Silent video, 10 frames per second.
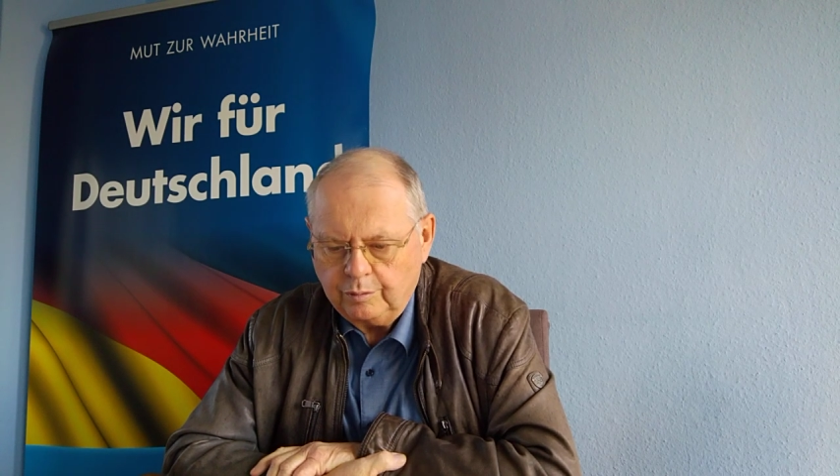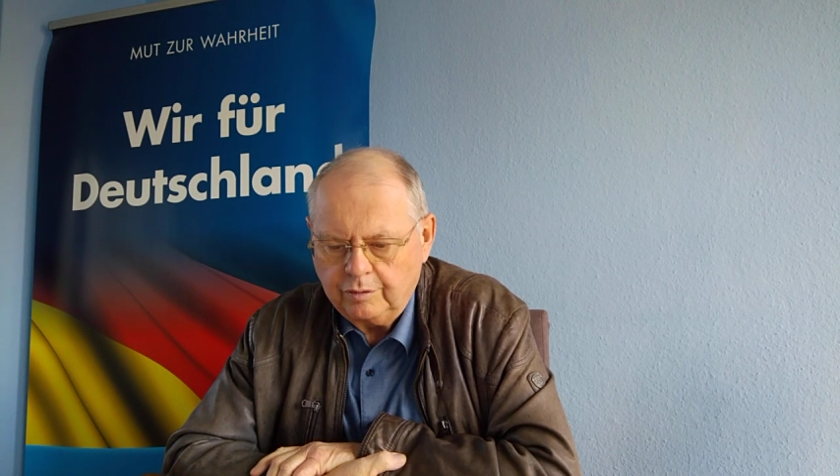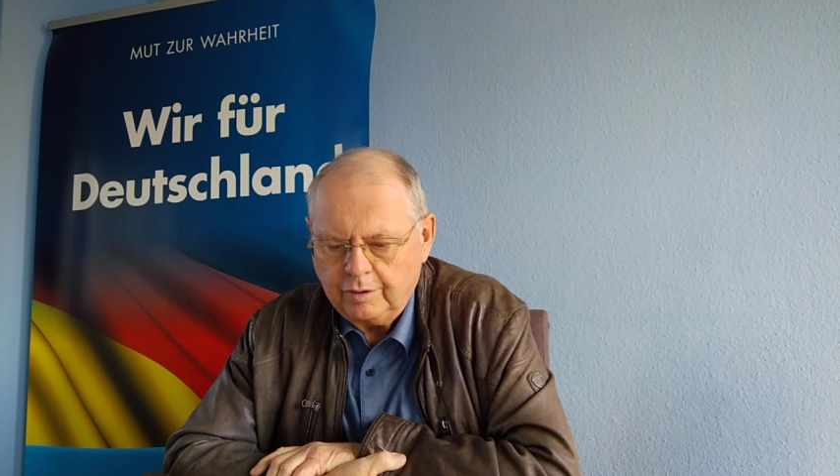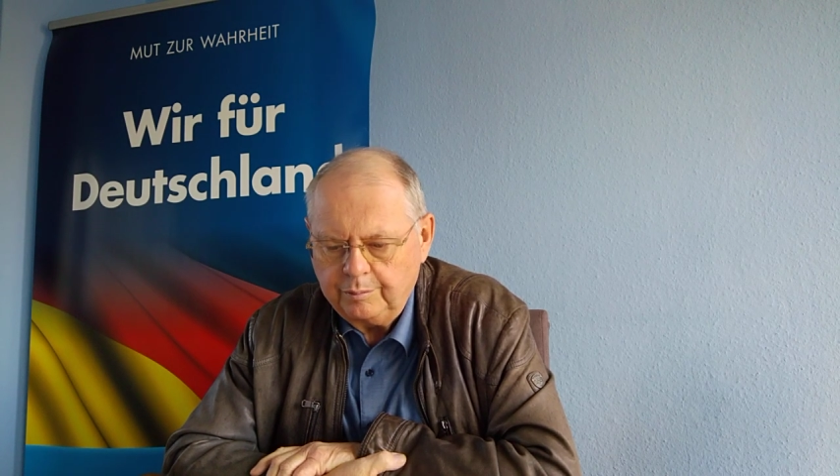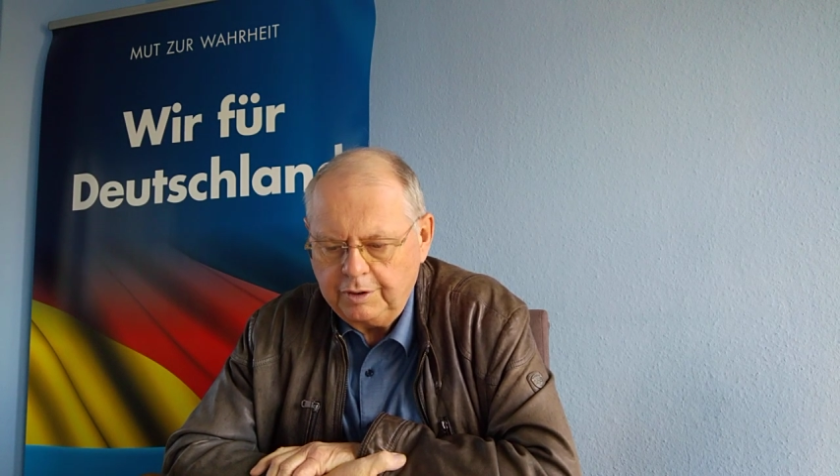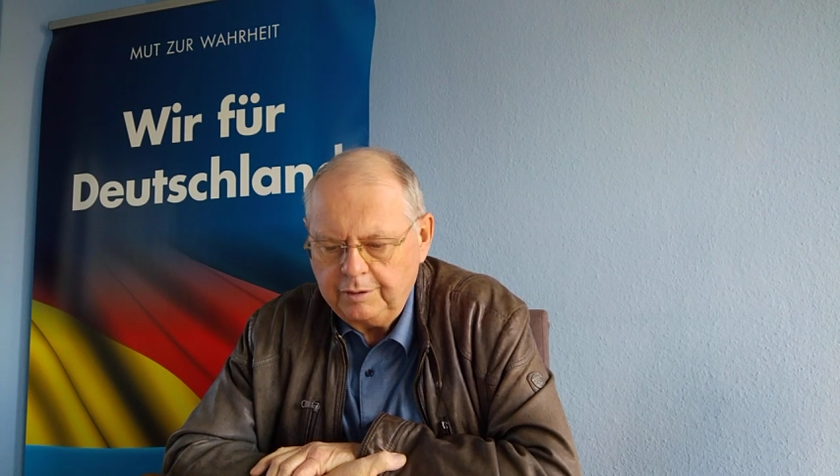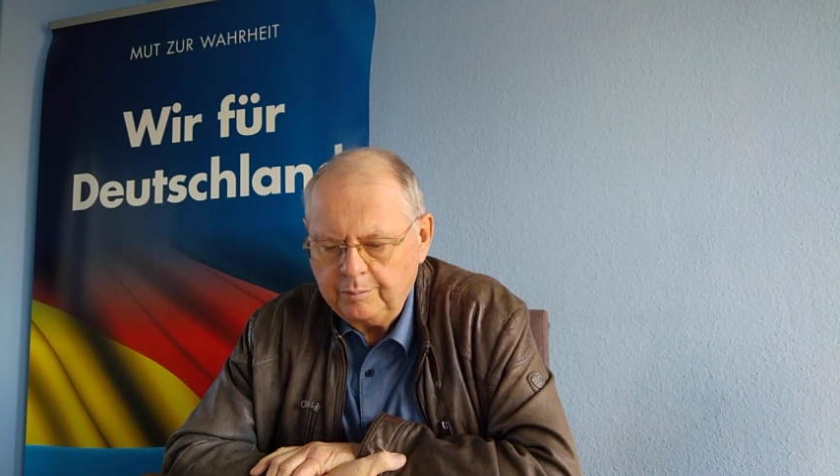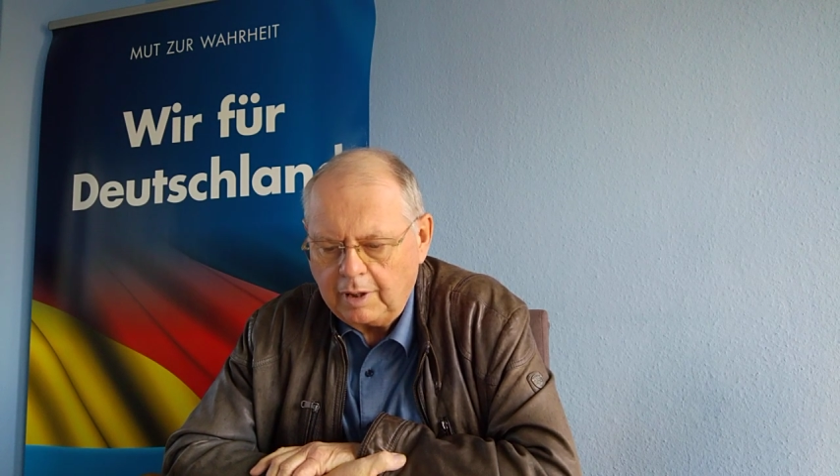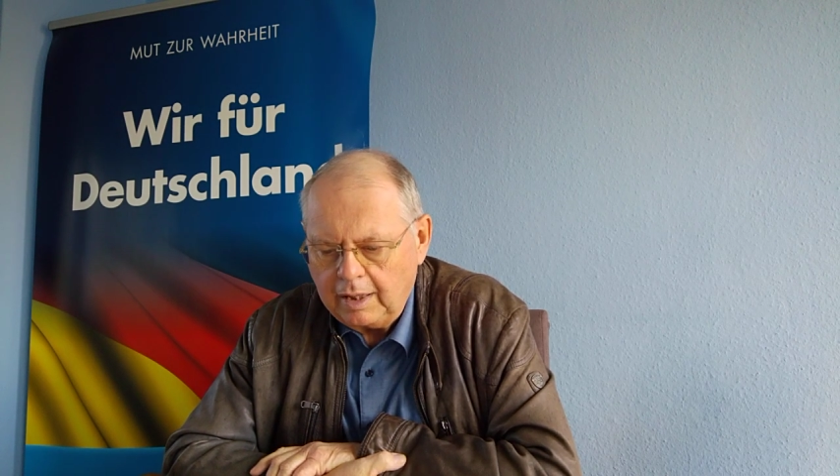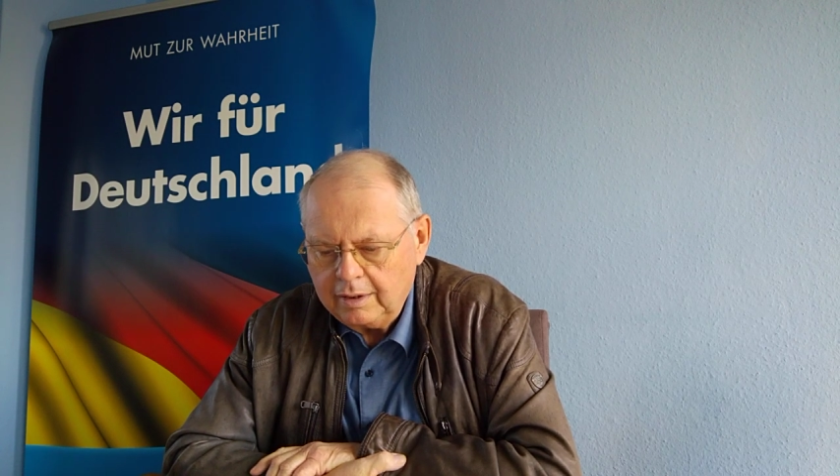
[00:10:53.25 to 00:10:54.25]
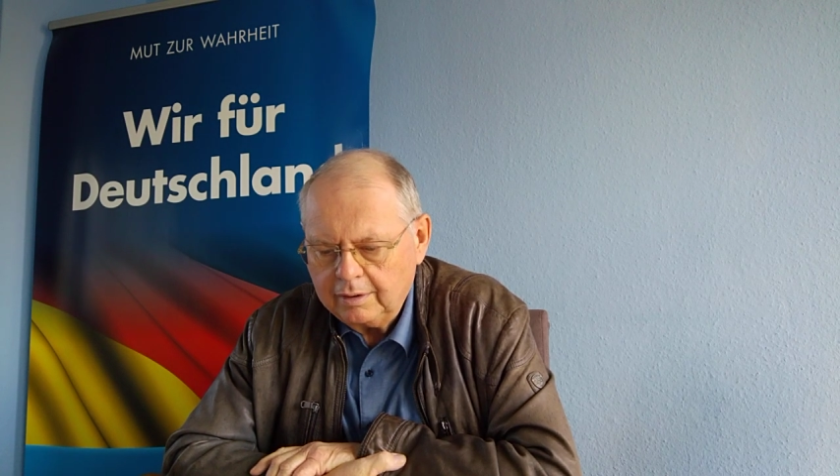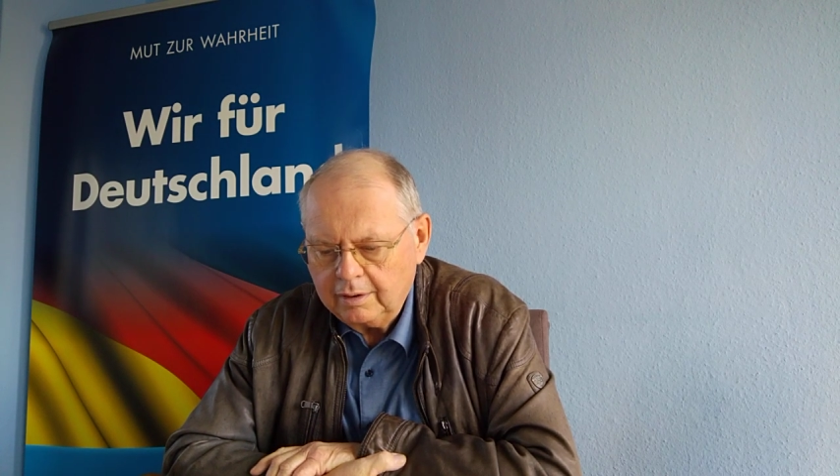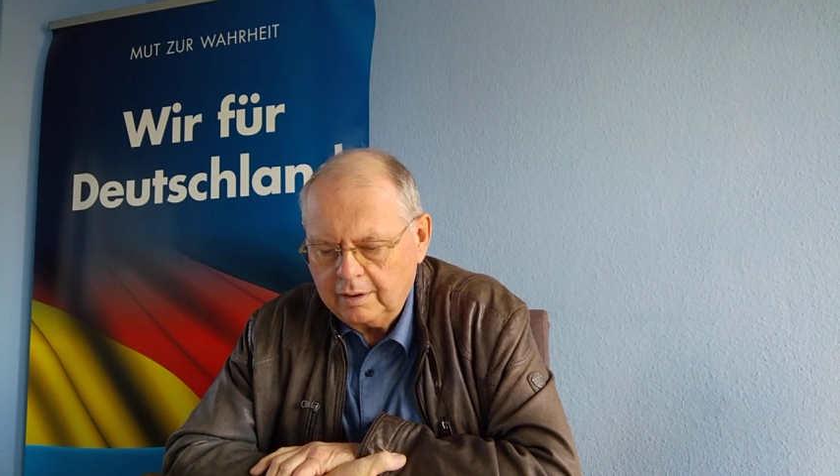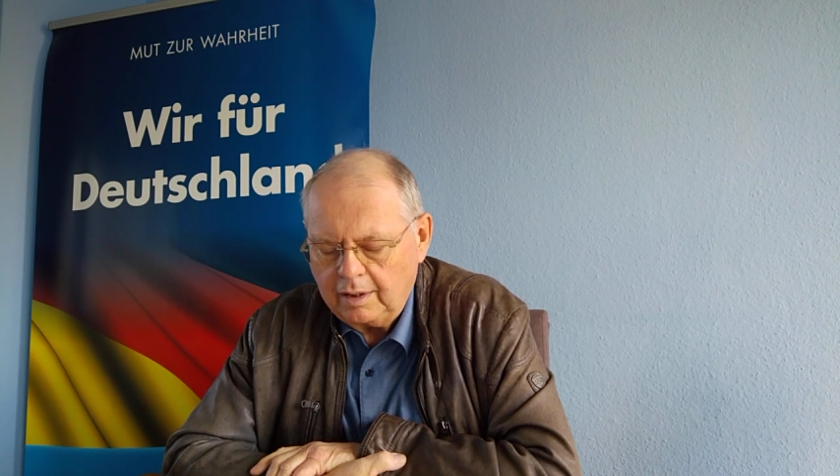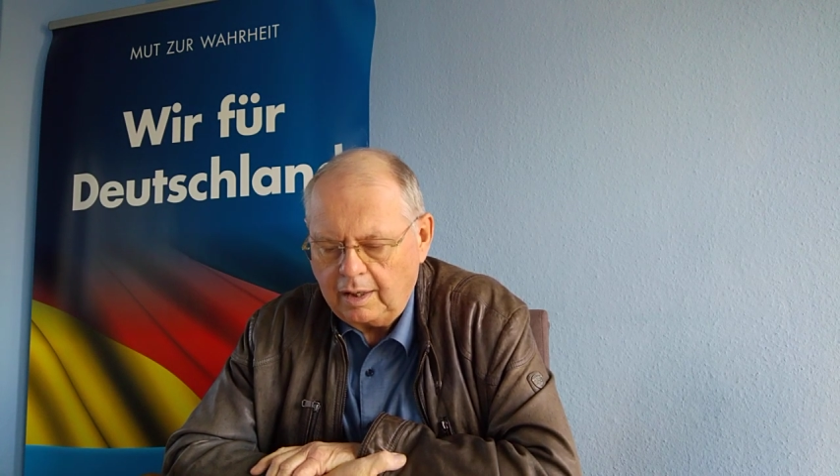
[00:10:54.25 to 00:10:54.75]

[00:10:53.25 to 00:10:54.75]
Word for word: unter minimalen,